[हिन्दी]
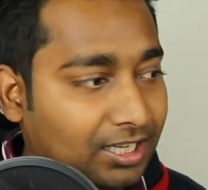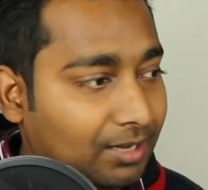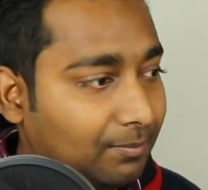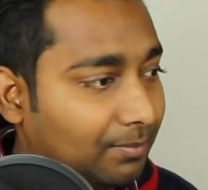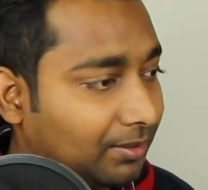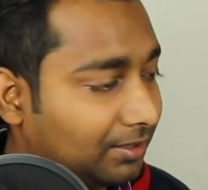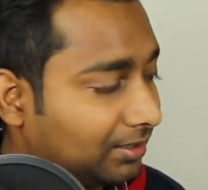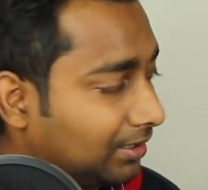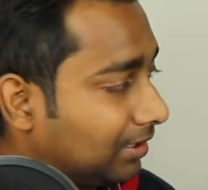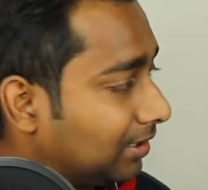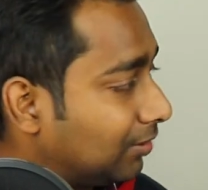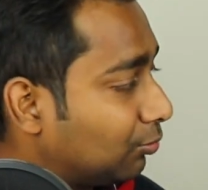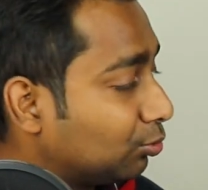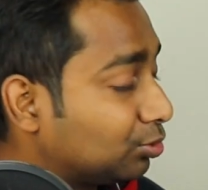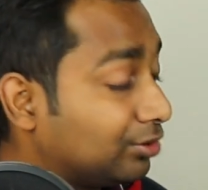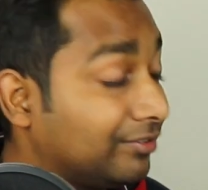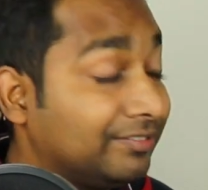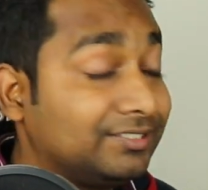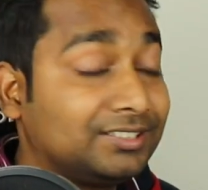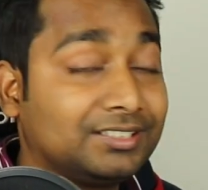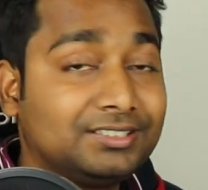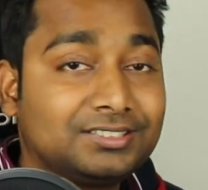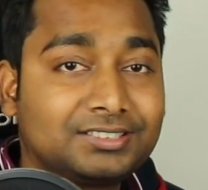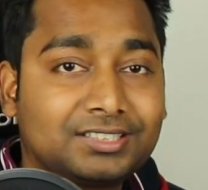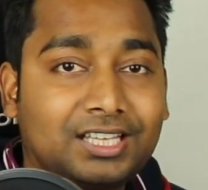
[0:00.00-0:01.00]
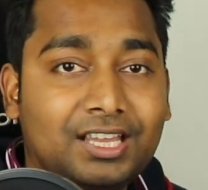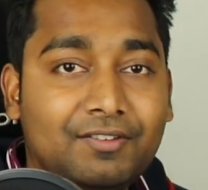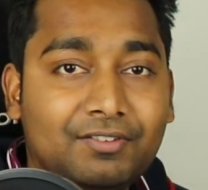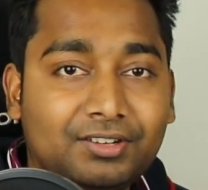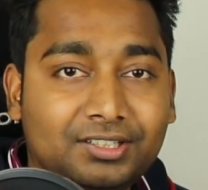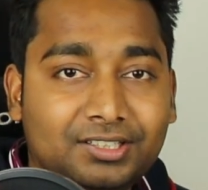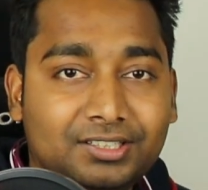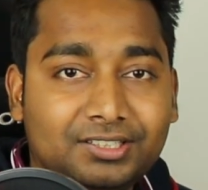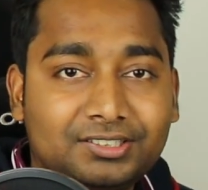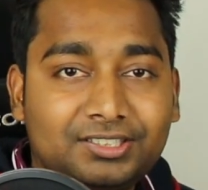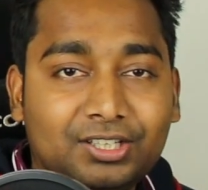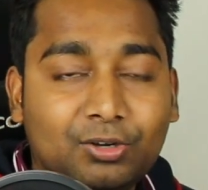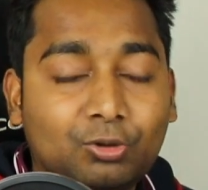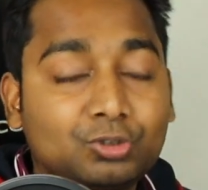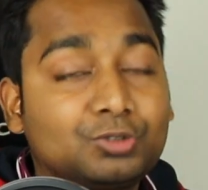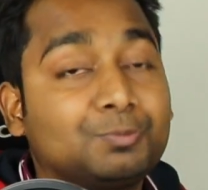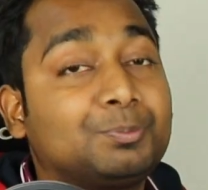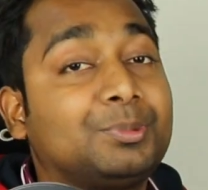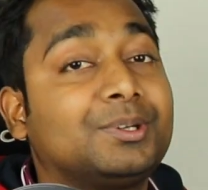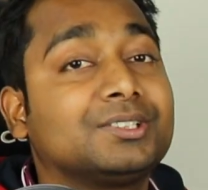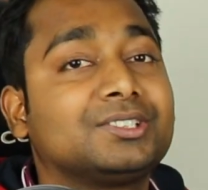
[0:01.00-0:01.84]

किया बट यार कुछ रीजन्स की वजह से कुछ